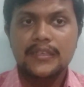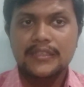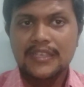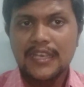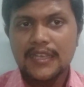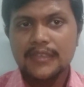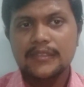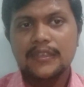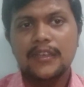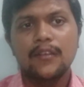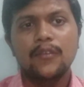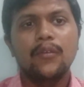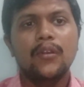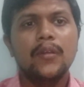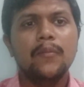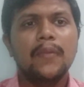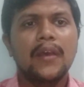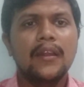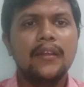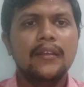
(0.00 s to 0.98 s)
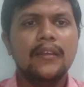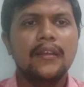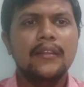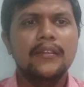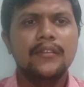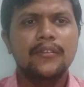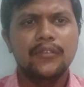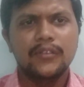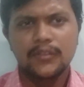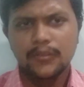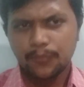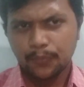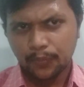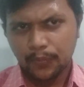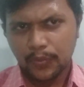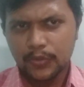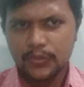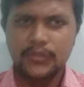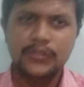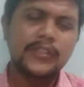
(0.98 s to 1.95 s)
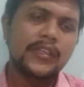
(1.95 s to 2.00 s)
సిఎస్కే కూడా బలంగా అయితే ఉంది
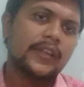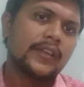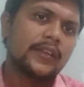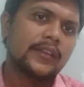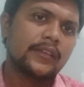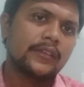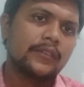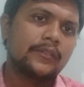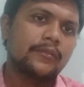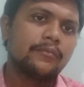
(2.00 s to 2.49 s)
ప్రస్తుతానికి